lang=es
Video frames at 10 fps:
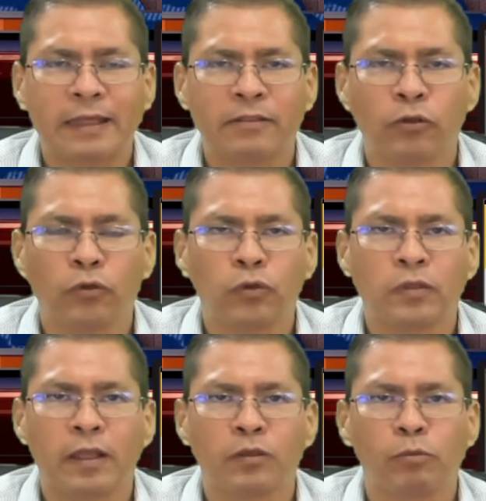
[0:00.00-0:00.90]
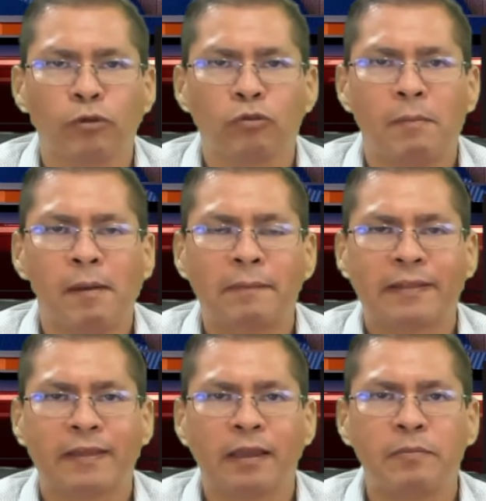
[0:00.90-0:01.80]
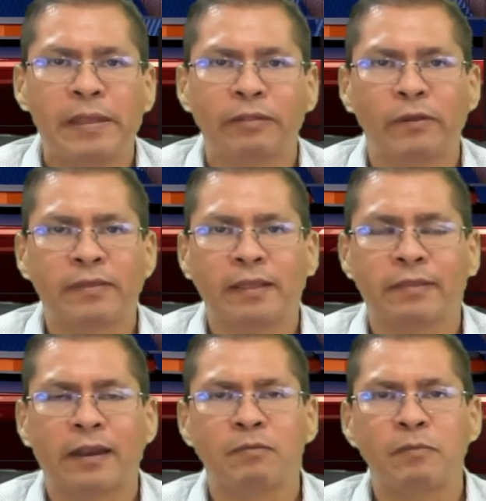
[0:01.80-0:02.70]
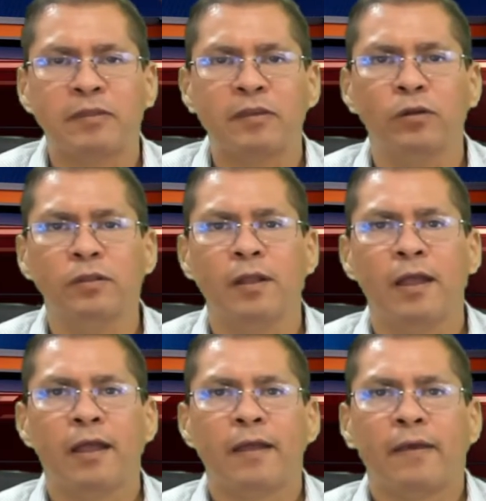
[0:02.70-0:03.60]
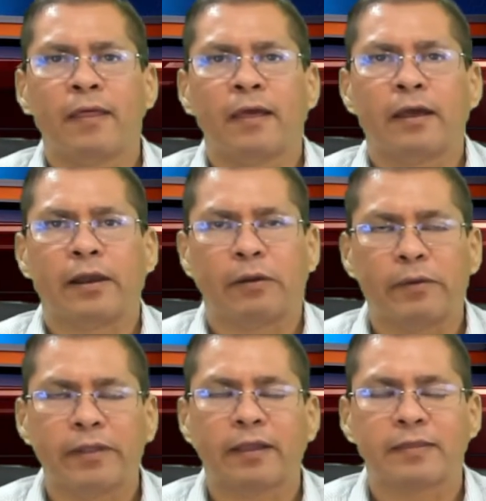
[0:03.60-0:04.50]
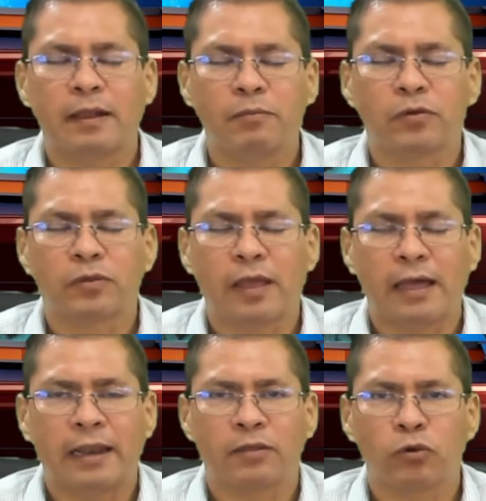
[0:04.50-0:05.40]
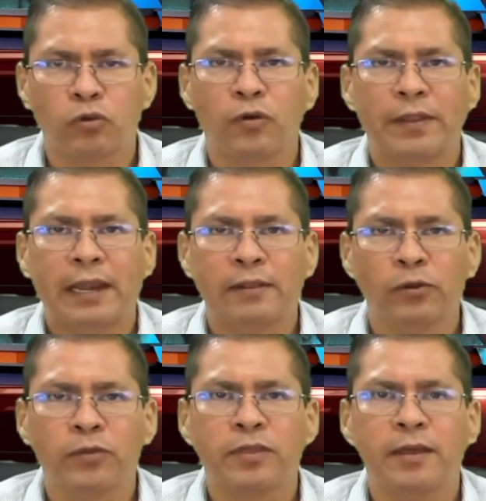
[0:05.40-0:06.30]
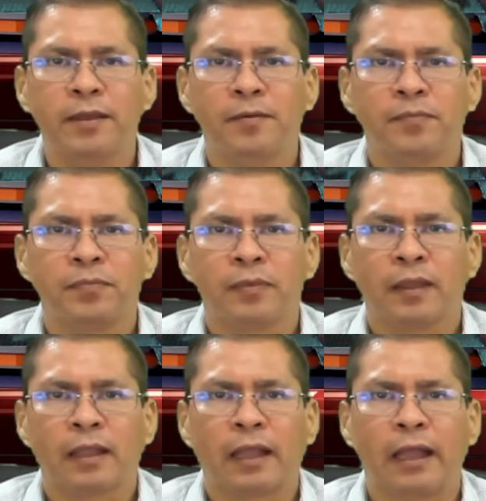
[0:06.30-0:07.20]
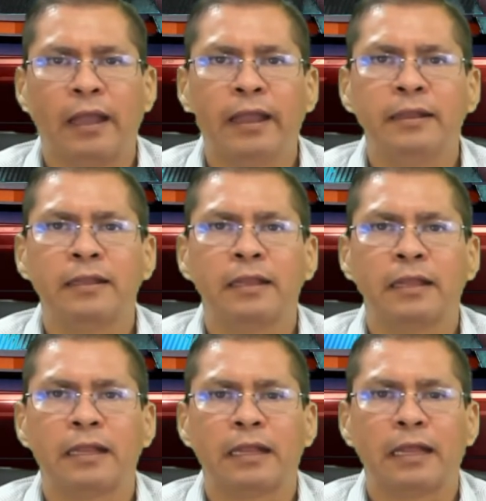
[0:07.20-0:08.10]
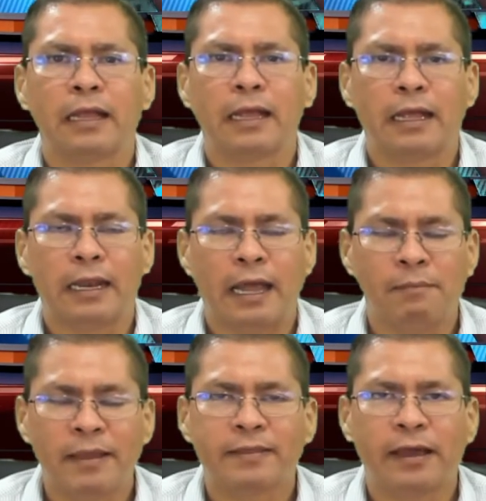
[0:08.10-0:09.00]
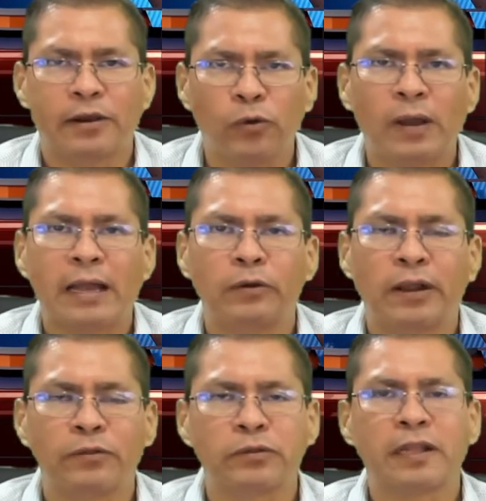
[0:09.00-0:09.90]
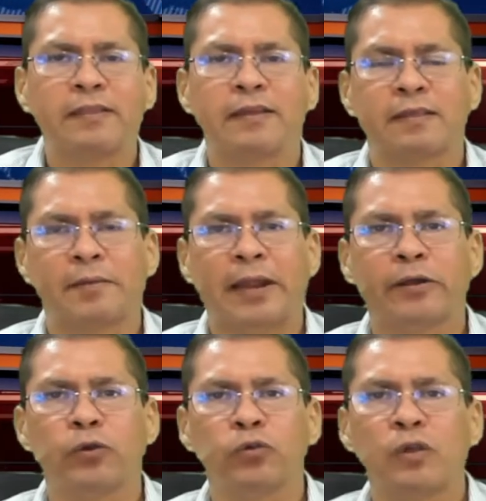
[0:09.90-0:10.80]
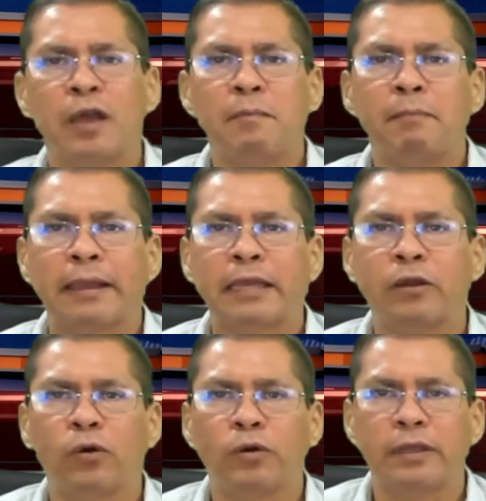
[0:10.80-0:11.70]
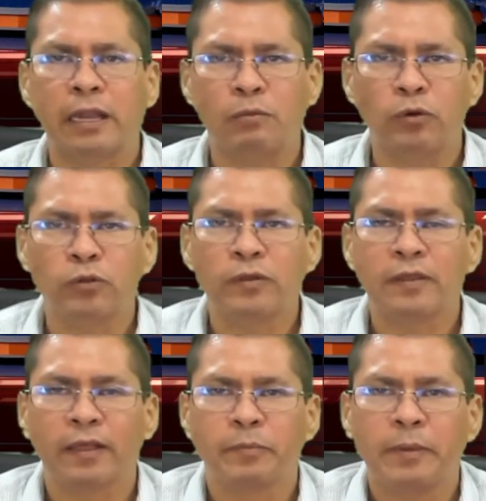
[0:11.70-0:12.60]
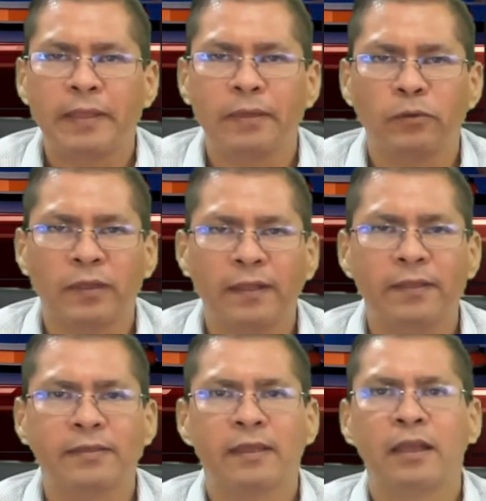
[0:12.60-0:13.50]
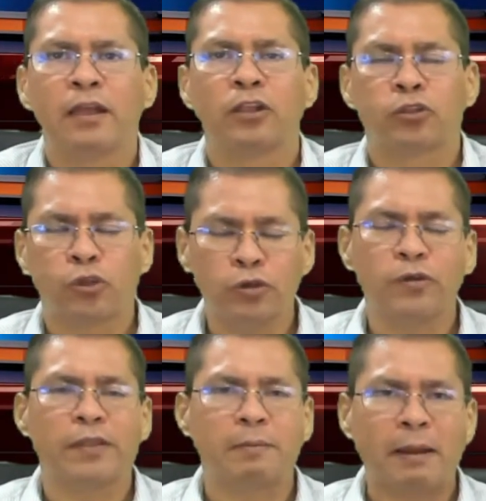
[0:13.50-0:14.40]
a todos ustedes por su amable seguimiento a esta transmisión. Recuerde que estamos a las 8 de la noche en la Mesa Roja con las noticias de Veracruz, México y el mundo. Y se despide de ustedes. Toño del